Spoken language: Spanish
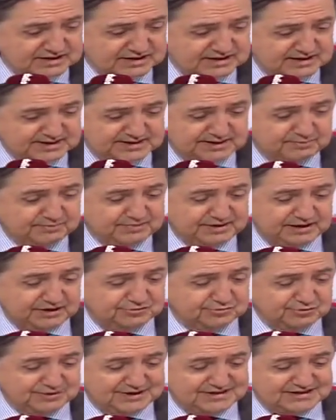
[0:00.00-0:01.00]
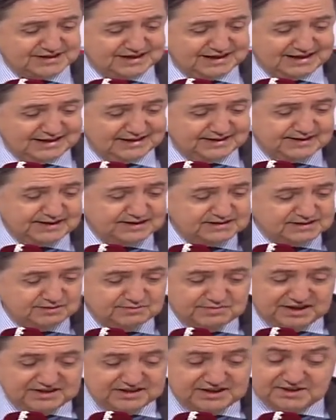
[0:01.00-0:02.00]
y temperaturas altas, en
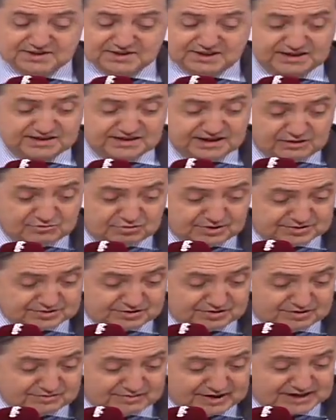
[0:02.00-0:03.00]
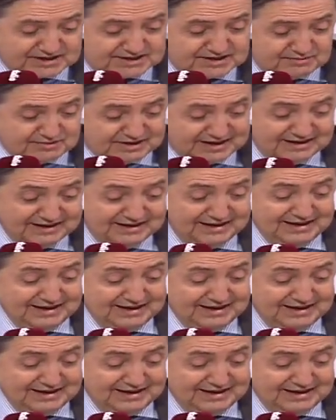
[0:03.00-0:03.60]
Madrid 34 de máxima,